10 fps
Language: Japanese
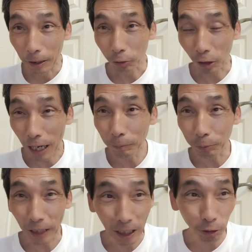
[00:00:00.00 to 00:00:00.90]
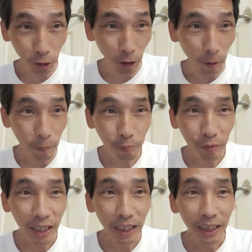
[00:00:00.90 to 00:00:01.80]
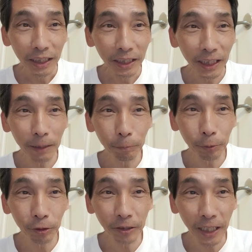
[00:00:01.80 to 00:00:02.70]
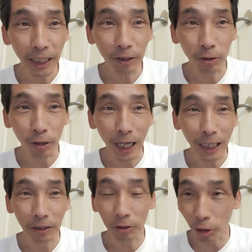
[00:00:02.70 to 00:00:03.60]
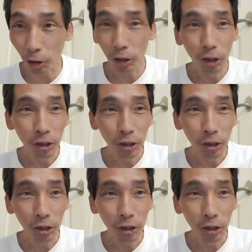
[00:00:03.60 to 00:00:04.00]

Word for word: トランプ大統領、ディープステートのはずの